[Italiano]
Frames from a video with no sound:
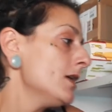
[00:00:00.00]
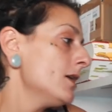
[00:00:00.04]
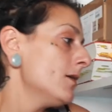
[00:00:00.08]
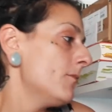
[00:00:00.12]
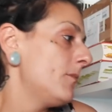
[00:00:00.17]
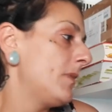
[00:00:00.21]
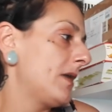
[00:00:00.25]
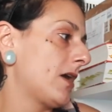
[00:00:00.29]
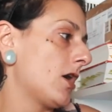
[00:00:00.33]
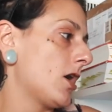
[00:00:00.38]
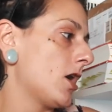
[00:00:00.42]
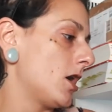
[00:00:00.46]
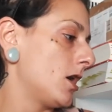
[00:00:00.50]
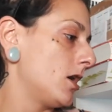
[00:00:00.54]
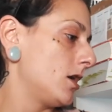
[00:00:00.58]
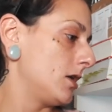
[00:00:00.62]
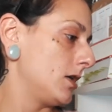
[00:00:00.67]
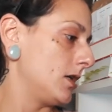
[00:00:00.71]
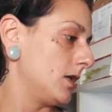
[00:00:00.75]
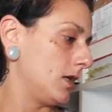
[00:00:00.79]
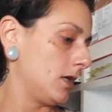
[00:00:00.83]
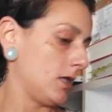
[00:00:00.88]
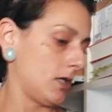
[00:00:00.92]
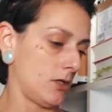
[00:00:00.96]
però
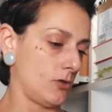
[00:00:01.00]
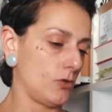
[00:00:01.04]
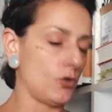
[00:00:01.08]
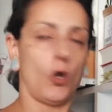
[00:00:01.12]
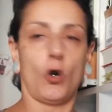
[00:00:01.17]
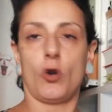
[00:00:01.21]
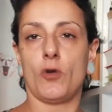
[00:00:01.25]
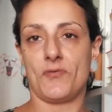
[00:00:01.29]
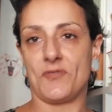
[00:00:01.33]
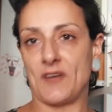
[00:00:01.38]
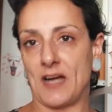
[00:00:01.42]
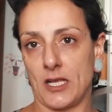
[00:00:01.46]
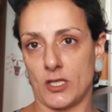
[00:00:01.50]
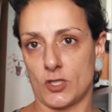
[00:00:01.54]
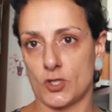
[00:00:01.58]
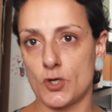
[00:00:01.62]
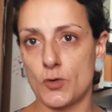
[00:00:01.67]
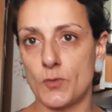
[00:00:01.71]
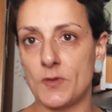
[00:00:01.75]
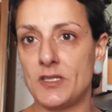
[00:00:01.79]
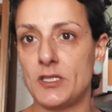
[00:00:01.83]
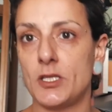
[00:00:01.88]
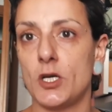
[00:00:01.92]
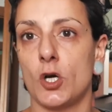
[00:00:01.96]
eh, non lo faccio,
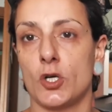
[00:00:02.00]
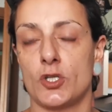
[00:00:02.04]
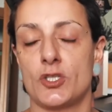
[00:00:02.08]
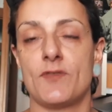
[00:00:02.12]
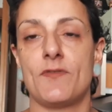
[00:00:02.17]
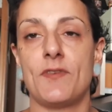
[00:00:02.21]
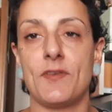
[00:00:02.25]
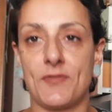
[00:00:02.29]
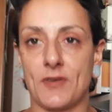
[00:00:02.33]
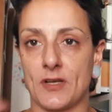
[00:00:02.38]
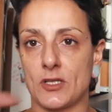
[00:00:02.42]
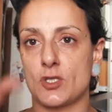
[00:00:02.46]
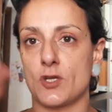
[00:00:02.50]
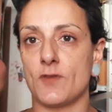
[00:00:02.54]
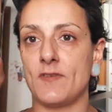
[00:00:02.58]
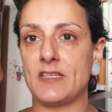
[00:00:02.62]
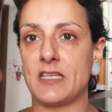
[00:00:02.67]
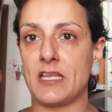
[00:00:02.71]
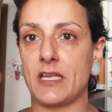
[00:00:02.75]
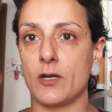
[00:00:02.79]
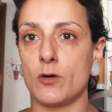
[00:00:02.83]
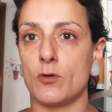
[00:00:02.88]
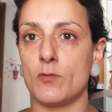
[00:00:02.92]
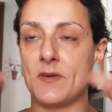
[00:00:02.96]
quindi oggi vi faccio
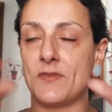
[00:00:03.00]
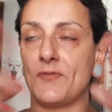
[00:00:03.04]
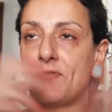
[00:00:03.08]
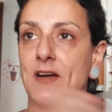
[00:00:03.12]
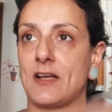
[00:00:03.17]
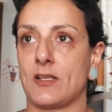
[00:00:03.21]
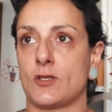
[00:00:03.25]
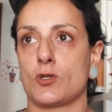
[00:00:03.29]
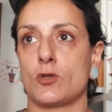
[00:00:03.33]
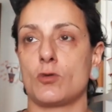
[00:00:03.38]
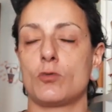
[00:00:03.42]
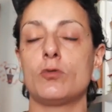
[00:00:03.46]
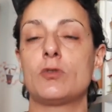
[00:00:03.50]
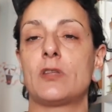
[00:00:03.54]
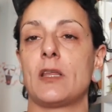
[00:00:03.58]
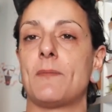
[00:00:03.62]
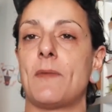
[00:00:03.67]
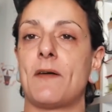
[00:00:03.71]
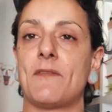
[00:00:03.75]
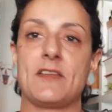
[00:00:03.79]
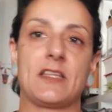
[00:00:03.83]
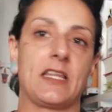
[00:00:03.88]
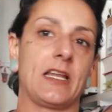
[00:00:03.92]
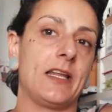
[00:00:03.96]
vedere come faccio tutte, mi
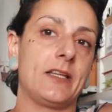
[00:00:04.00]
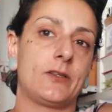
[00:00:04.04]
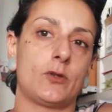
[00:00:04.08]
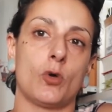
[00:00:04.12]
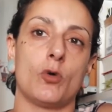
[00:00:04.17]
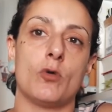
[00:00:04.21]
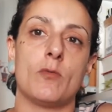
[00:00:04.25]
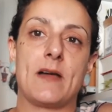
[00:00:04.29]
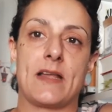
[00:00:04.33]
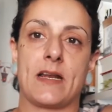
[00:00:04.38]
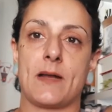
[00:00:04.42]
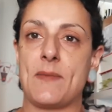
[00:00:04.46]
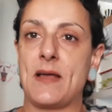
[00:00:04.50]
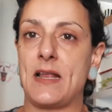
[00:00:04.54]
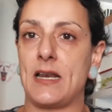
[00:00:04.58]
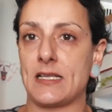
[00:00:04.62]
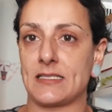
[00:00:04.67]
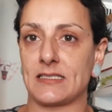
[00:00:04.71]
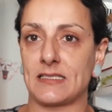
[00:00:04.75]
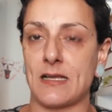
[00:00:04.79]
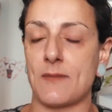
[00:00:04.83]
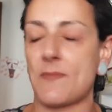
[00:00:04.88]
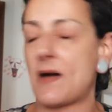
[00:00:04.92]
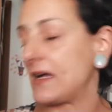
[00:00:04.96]
avete detto com'era bella
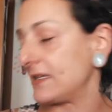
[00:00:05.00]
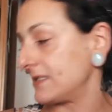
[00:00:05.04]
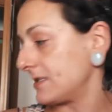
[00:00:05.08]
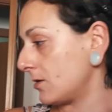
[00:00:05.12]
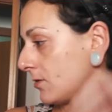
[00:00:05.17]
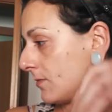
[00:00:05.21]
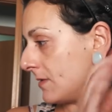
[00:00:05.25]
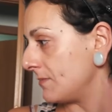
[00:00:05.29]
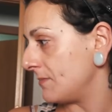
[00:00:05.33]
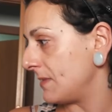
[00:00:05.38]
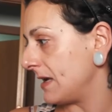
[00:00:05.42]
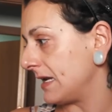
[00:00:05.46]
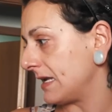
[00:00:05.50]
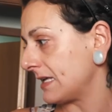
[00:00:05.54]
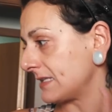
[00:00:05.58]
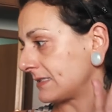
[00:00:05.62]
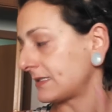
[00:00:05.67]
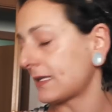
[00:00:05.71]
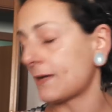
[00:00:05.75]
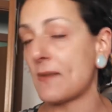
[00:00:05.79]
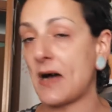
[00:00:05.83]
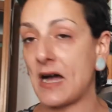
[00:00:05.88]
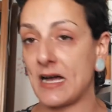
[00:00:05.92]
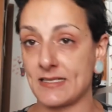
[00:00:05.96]
sta base, com'è bella
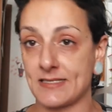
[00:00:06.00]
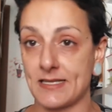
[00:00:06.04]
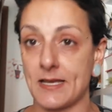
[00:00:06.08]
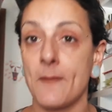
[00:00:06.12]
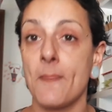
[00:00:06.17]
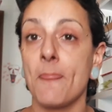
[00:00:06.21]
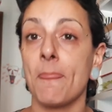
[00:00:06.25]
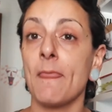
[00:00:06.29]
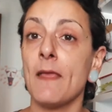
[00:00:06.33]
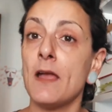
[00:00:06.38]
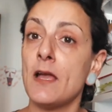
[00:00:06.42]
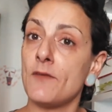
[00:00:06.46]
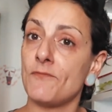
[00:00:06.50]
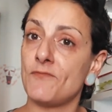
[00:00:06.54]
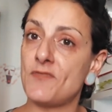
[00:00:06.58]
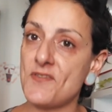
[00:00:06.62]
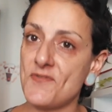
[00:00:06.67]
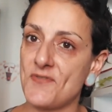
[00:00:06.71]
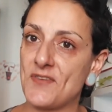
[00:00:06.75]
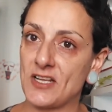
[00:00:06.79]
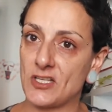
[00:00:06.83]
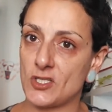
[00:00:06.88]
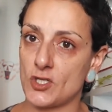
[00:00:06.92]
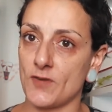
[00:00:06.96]
sta base, vi
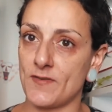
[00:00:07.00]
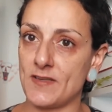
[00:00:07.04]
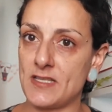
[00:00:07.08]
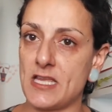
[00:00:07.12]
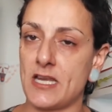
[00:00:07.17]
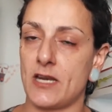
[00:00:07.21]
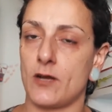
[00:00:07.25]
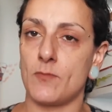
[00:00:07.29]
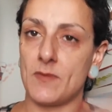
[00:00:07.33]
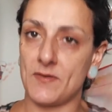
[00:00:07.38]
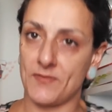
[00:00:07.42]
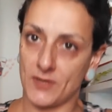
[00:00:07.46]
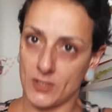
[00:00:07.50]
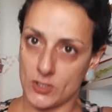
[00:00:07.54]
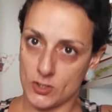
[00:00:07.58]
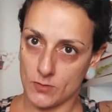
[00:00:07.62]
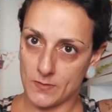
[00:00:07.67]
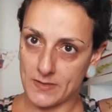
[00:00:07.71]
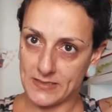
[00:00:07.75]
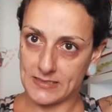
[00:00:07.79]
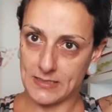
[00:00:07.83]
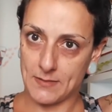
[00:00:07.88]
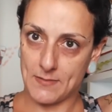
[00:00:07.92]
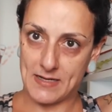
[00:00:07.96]
faccio vedere come faccio
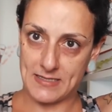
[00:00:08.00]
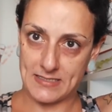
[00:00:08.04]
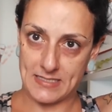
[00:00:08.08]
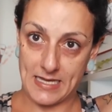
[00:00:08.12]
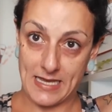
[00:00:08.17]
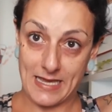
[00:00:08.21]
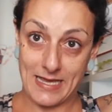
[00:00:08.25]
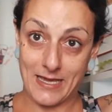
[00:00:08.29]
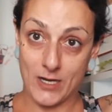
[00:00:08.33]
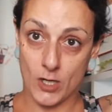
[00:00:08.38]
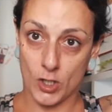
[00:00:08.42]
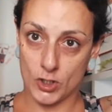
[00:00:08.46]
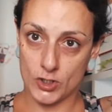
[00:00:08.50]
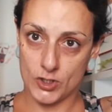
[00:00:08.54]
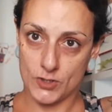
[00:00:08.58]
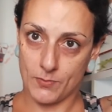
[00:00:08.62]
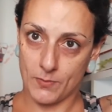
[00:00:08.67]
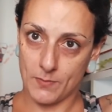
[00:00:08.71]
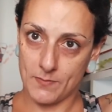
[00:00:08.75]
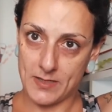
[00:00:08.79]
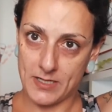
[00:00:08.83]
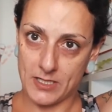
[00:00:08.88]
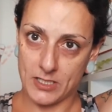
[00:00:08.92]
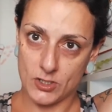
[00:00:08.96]
questa base e oggi
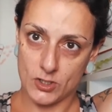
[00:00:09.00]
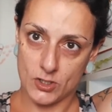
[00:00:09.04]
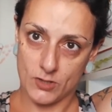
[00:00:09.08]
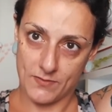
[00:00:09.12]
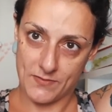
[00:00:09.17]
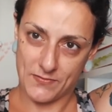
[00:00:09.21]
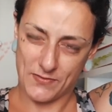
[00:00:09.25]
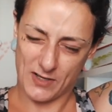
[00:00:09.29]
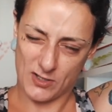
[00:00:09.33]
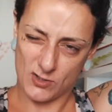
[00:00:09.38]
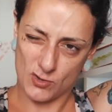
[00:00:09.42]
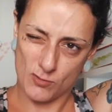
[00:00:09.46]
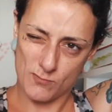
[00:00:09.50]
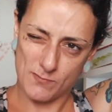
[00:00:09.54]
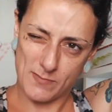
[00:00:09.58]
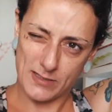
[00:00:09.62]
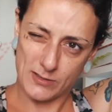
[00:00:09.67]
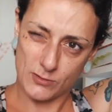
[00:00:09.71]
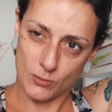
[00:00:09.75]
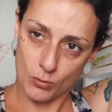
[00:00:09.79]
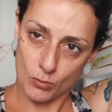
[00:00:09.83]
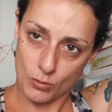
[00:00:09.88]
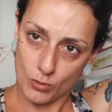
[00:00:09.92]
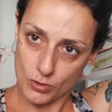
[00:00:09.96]
pomeriggio vi faccio un
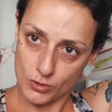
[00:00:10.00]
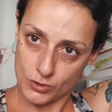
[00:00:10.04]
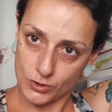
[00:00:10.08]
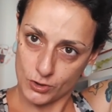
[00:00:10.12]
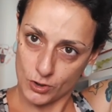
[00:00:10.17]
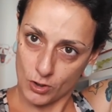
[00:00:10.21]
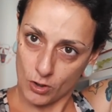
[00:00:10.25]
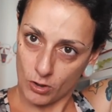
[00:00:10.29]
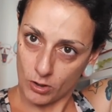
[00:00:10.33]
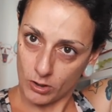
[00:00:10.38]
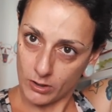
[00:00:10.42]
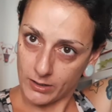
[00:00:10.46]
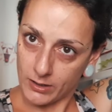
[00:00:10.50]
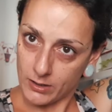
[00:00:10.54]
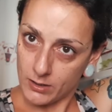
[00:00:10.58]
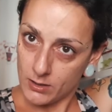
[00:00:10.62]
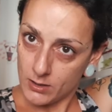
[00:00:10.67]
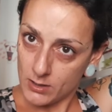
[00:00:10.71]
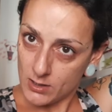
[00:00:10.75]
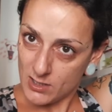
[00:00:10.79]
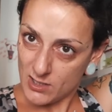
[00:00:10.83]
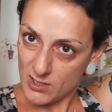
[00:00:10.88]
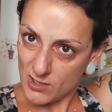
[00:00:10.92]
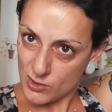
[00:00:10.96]
bel trucco strong.
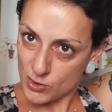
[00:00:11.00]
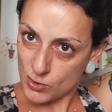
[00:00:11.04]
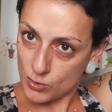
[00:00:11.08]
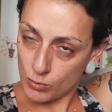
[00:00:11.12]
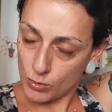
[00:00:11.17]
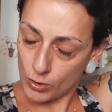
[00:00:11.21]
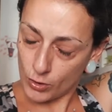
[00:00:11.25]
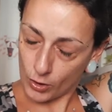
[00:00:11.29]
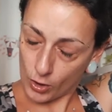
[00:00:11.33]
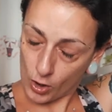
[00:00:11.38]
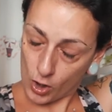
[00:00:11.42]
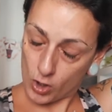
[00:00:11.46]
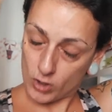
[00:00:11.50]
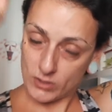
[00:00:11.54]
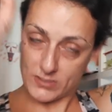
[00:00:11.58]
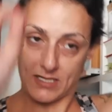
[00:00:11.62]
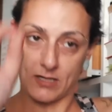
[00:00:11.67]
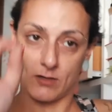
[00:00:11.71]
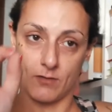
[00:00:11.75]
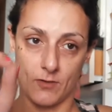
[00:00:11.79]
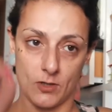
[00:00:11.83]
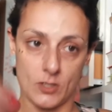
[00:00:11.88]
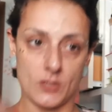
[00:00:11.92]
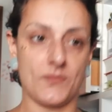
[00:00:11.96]
Sul rosa
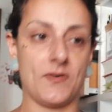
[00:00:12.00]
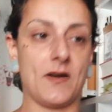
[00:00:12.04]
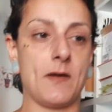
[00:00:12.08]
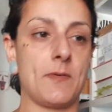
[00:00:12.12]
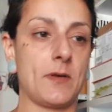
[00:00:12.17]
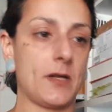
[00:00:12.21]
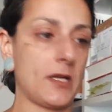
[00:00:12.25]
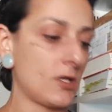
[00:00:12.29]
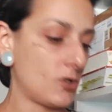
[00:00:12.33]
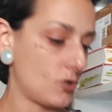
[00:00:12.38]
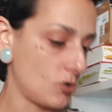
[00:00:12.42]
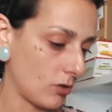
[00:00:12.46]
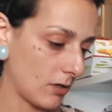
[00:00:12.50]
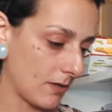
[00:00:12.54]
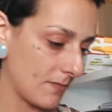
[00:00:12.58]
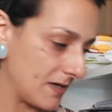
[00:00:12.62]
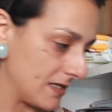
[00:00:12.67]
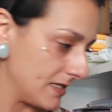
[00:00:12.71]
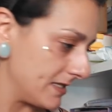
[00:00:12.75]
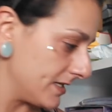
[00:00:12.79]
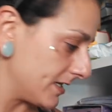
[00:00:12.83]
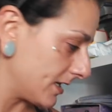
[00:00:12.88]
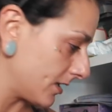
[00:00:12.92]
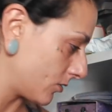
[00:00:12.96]
lo voglio fare perché ho la
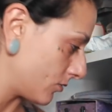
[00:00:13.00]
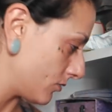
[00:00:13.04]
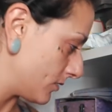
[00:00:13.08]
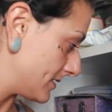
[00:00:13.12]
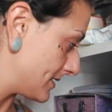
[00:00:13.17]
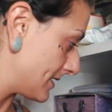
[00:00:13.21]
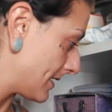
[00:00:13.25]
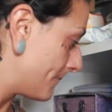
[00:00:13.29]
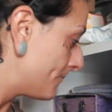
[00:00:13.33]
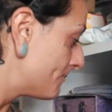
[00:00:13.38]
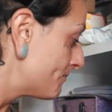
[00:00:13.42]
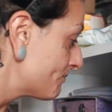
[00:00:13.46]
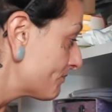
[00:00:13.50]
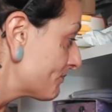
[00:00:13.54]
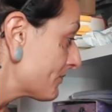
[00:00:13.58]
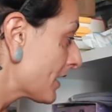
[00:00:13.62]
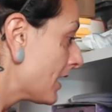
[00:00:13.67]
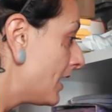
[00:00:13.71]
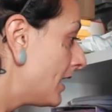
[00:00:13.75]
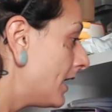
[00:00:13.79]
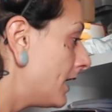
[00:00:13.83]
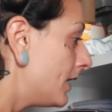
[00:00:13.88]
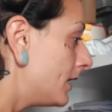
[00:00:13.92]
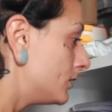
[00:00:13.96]
maglina rosa.
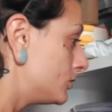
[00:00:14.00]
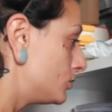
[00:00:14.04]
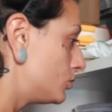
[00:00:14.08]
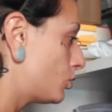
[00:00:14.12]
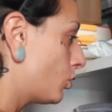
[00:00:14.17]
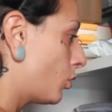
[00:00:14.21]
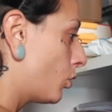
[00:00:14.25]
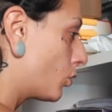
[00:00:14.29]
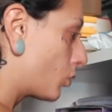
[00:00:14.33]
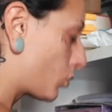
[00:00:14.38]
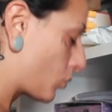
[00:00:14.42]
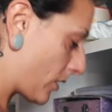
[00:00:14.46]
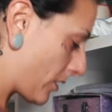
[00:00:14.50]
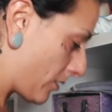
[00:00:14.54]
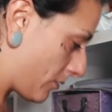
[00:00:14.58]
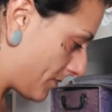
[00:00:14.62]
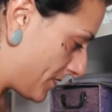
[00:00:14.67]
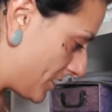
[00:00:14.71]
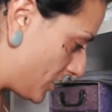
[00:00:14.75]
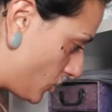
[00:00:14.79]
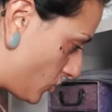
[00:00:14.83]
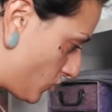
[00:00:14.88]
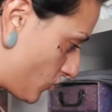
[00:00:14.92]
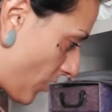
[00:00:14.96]
Dunque,
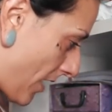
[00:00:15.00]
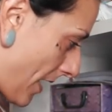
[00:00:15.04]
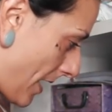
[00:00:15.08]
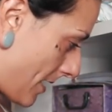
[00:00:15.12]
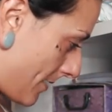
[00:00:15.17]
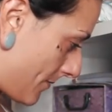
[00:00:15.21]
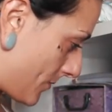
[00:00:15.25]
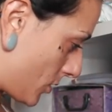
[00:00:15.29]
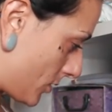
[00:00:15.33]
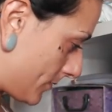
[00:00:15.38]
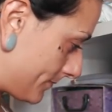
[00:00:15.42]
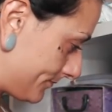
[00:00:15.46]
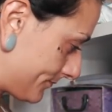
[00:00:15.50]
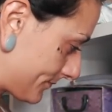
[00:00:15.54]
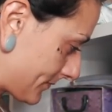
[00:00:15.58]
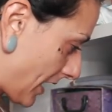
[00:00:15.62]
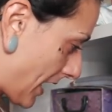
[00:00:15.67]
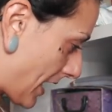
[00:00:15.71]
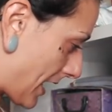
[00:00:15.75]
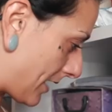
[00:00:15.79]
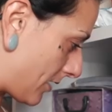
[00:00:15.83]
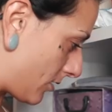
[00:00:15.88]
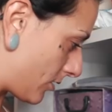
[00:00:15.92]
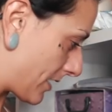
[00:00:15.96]
cominciamo.
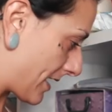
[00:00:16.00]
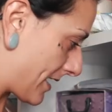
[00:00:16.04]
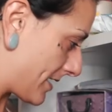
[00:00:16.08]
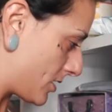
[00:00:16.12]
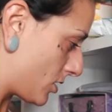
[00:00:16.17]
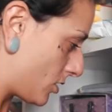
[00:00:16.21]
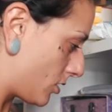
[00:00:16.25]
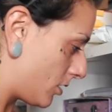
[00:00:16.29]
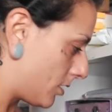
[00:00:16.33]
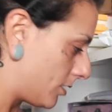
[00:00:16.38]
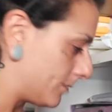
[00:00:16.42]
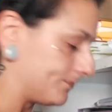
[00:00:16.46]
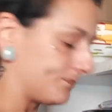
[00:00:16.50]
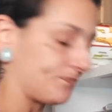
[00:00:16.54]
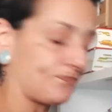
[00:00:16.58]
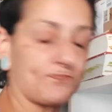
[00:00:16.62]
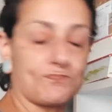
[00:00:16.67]
Allora, io